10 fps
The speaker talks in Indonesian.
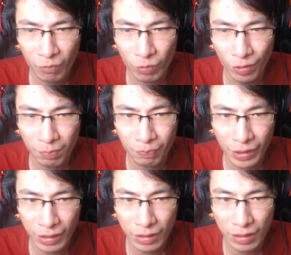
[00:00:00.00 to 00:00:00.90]
would
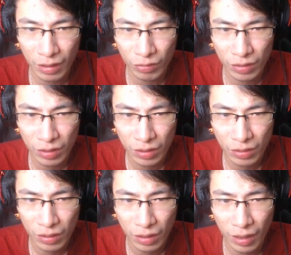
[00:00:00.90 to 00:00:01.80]
bring the
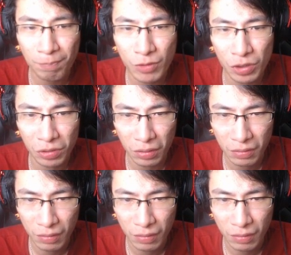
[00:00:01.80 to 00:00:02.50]
rapture